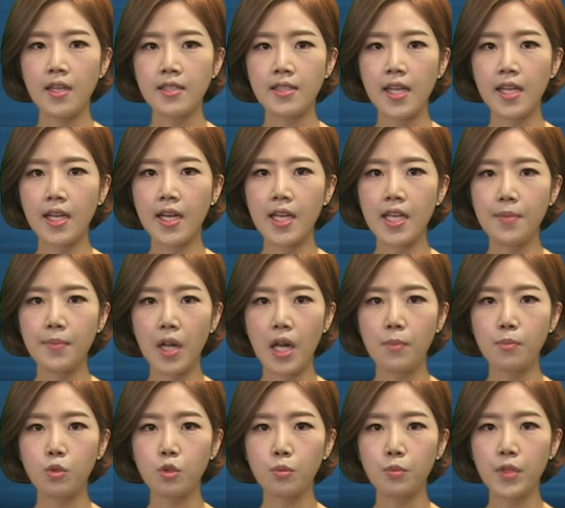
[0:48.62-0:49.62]

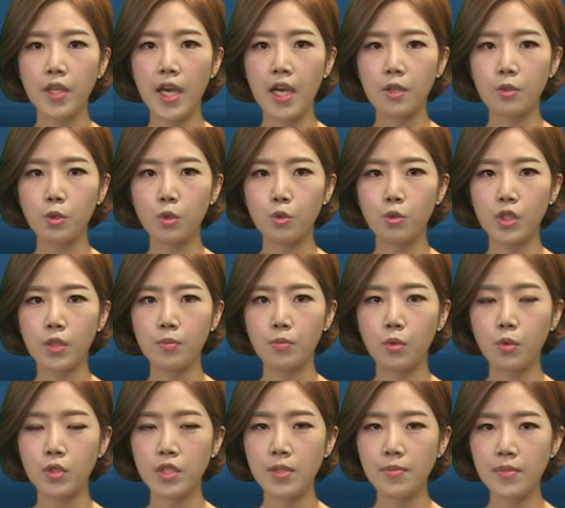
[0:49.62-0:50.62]
상하이발 북미항로
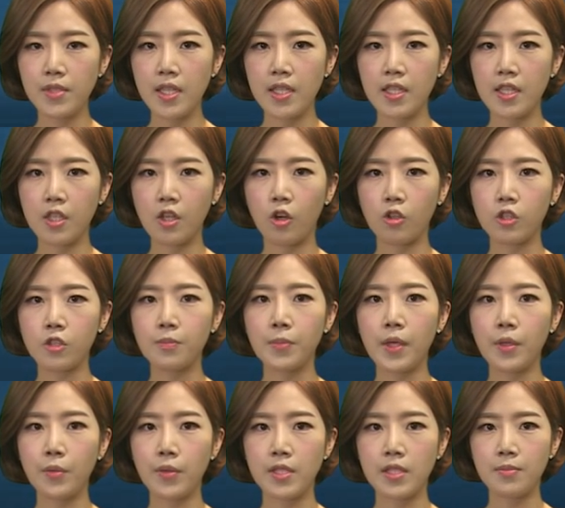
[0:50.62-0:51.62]
운임도 침체를
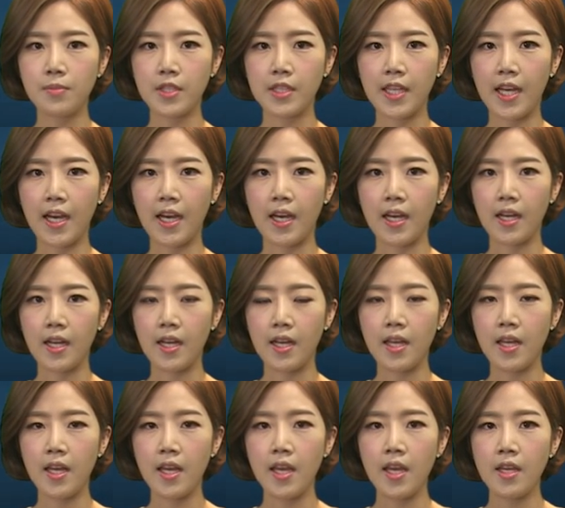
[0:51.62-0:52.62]
거듭하고 있습니다.
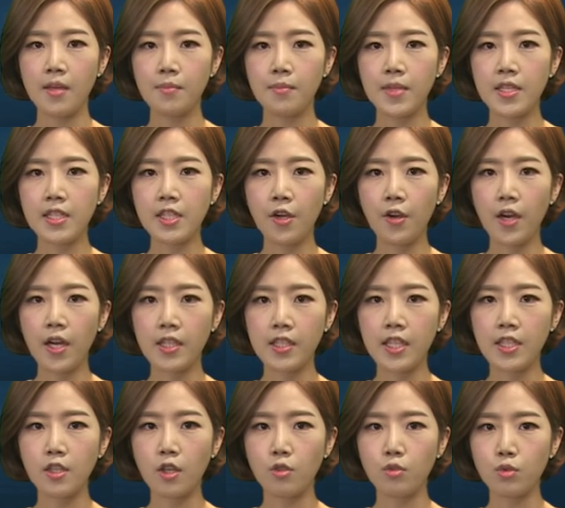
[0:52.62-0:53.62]

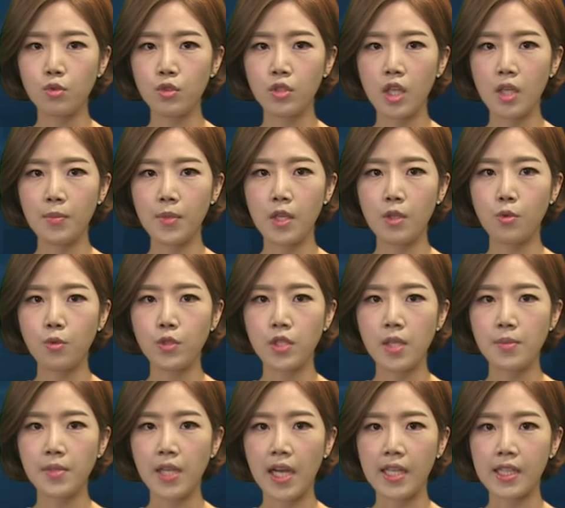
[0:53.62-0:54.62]
미서환이 전주 대비
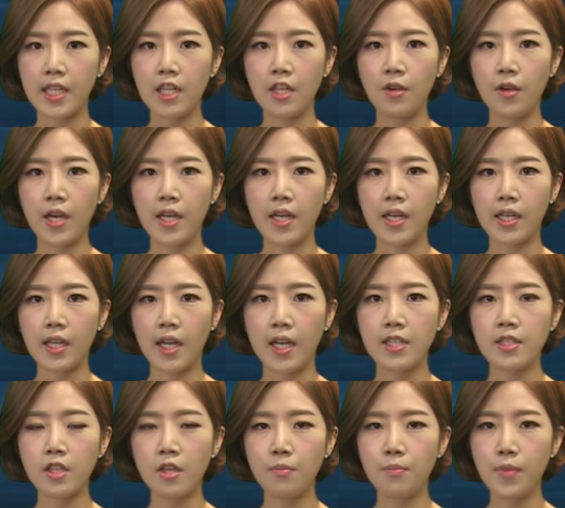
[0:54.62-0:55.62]
구십사 달러
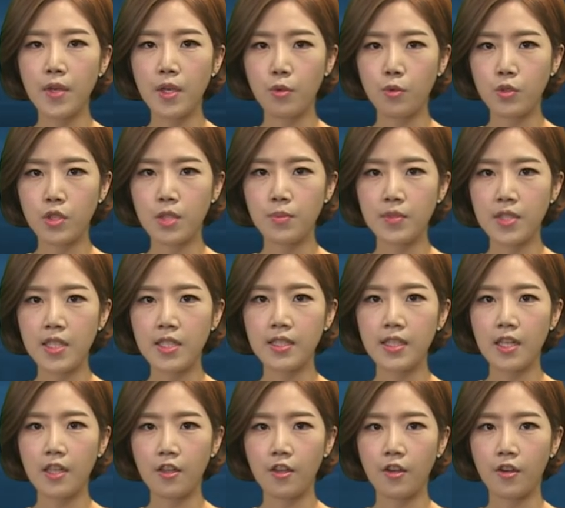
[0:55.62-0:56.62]
하락한 천백구십칠
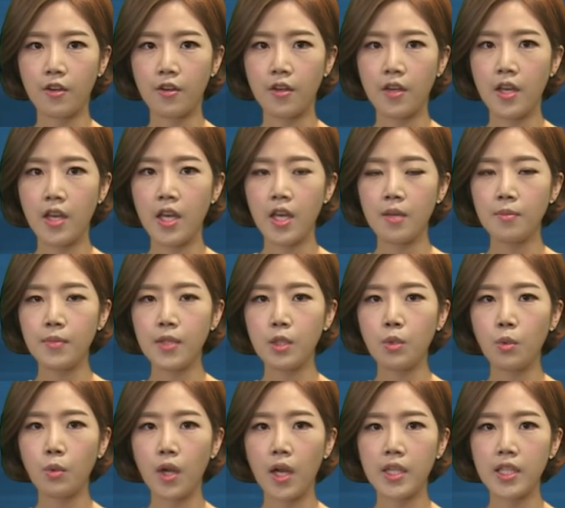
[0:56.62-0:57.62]
달러,
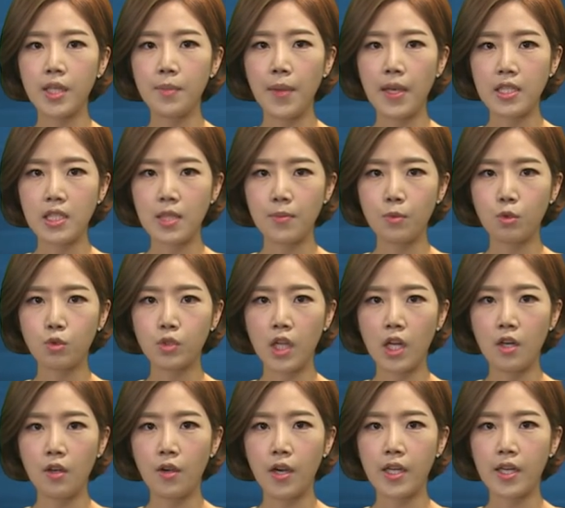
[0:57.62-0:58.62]
미동환이 백십구
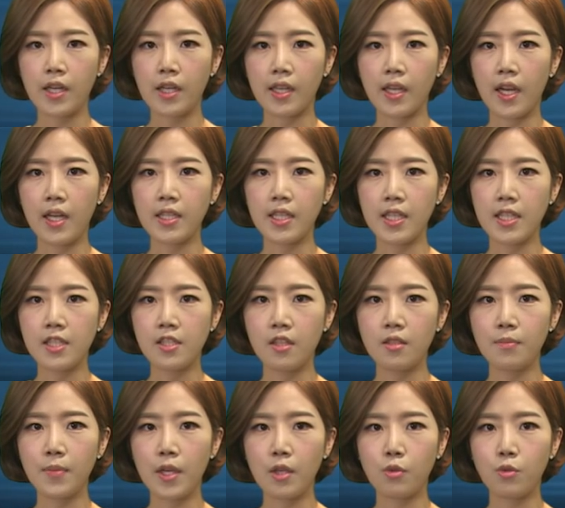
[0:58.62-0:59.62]
달러 하락한
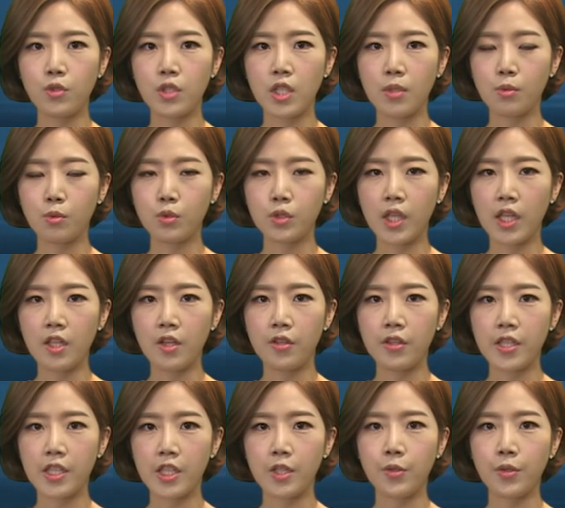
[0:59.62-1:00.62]
이천백구십구
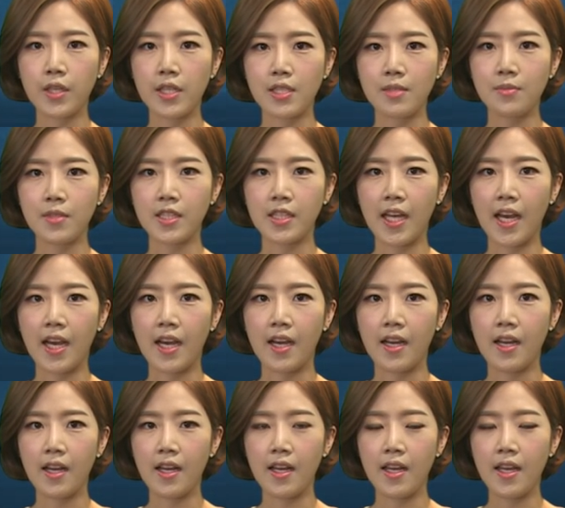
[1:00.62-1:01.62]
달러를 기록했습니다.
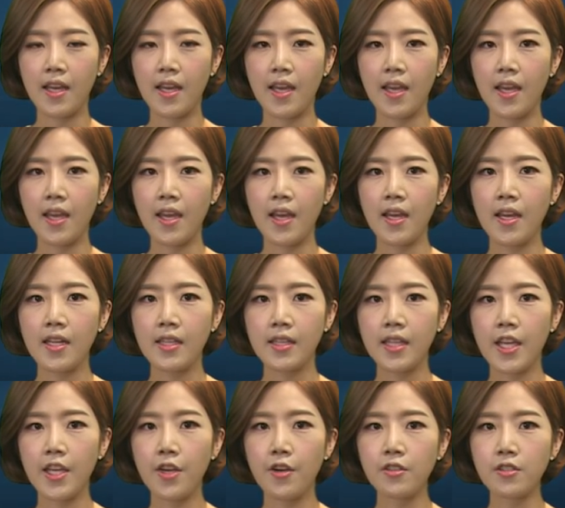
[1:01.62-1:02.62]

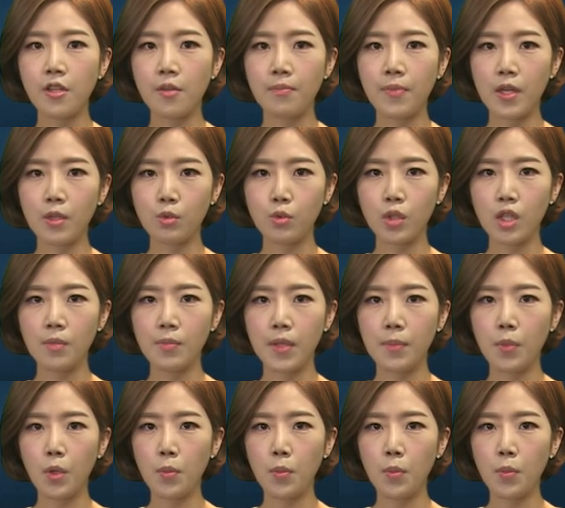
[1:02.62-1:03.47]
대형 선박 투입이